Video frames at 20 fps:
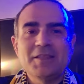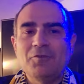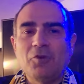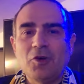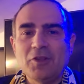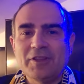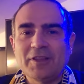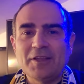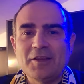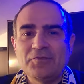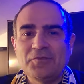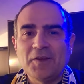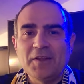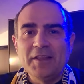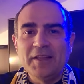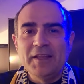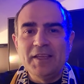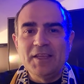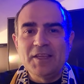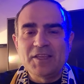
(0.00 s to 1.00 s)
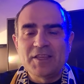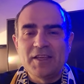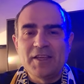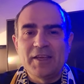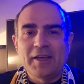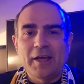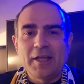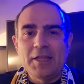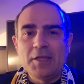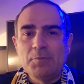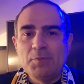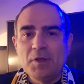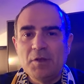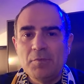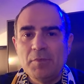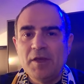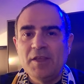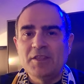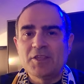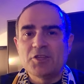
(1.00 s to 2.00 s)
stavolta la fallisce,
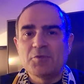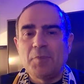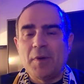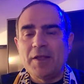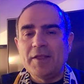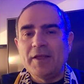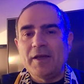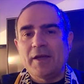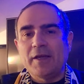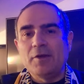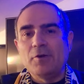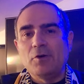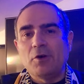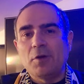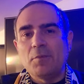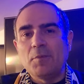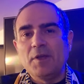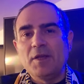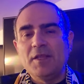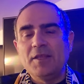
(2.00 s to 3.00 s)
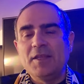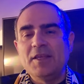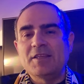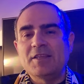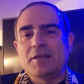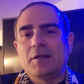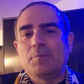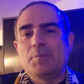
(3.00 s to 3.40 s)
incredibilmente sbaglia il rigore Benedizio,